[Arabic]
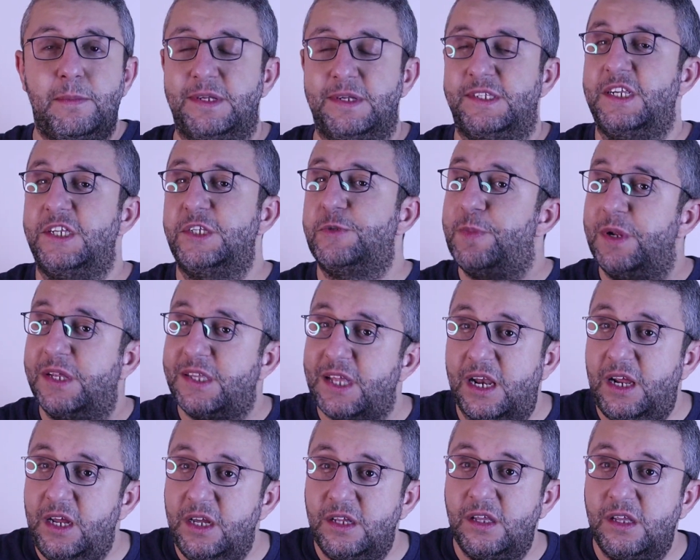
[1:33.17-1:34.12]
بس السبليت
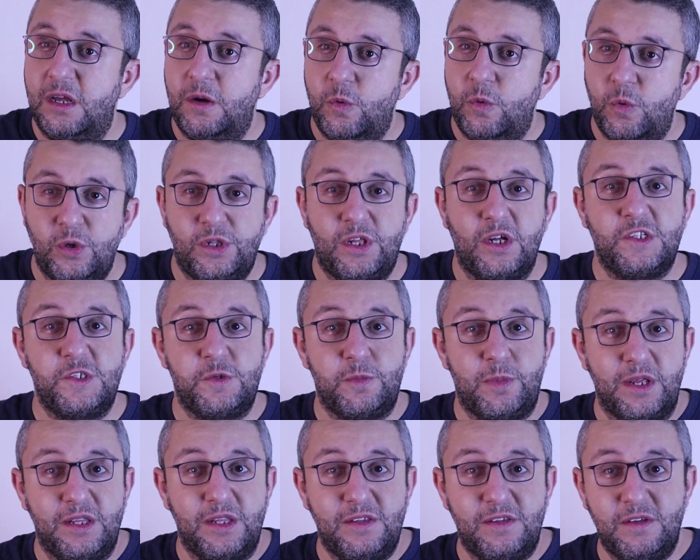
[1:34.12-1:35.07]
على الحيطه والدكت
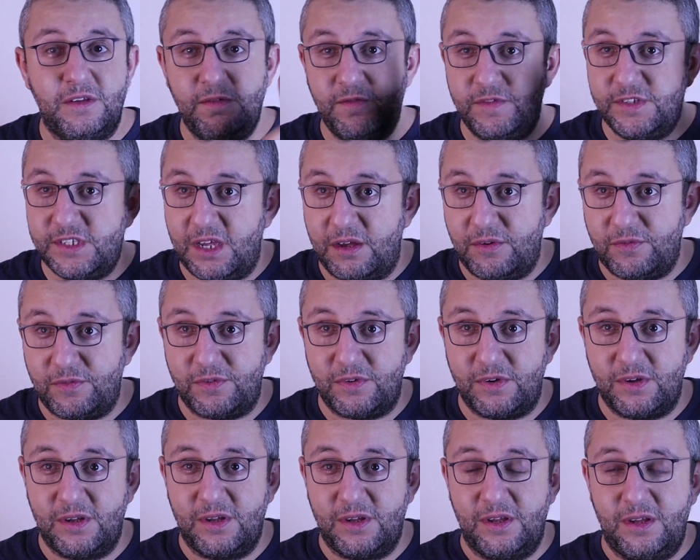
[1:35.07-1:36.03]
سبليت في
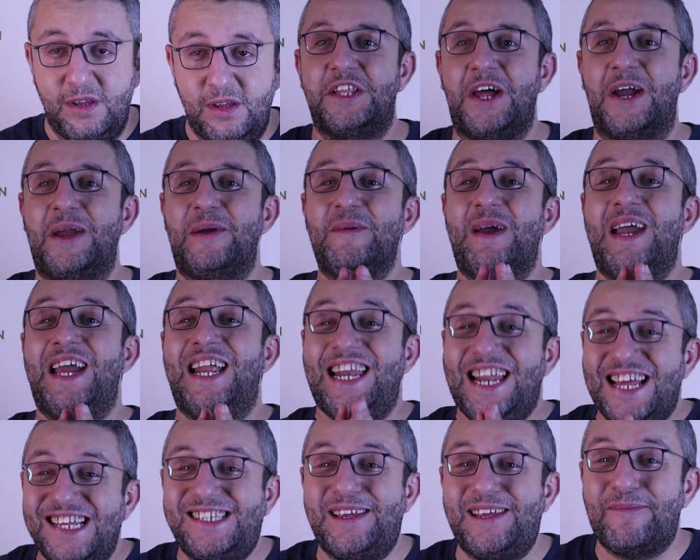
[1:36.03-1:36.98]
السقف طيب
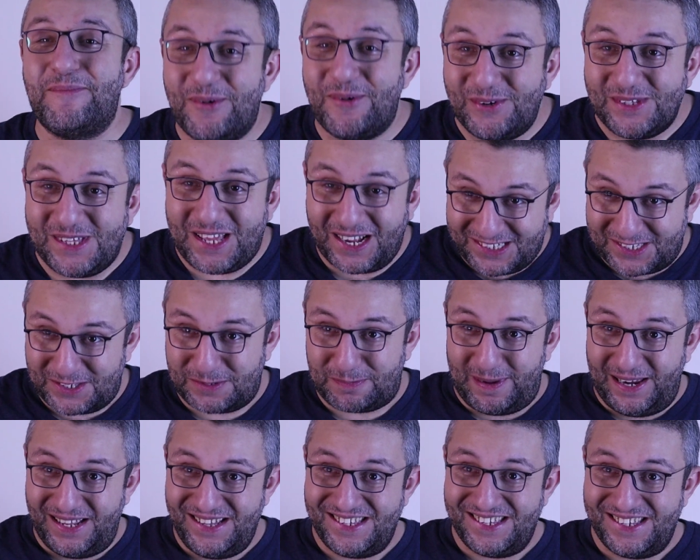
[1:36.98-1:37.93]
ليه سموه دكت
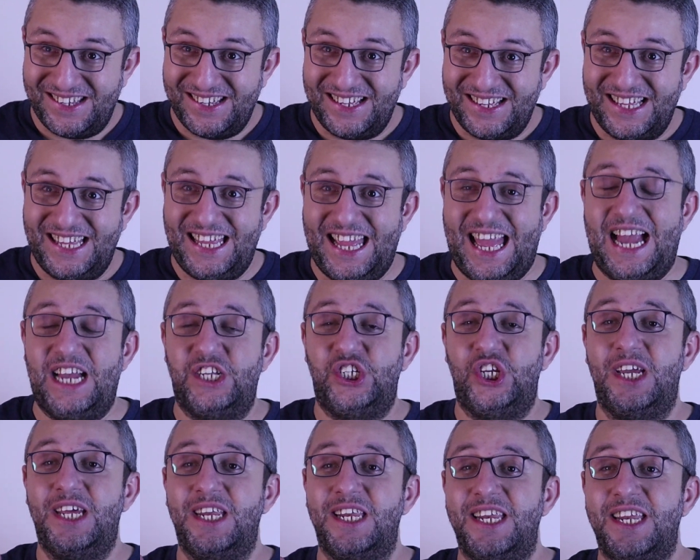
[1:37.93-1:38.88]
سبليت
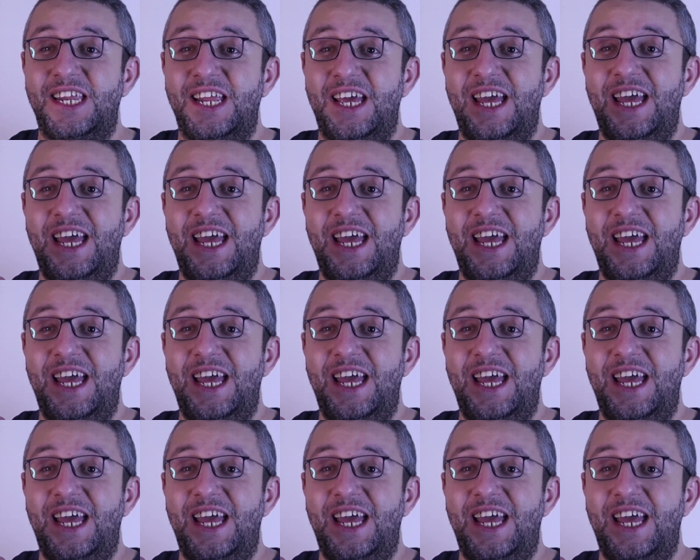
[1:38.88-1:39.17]
عشان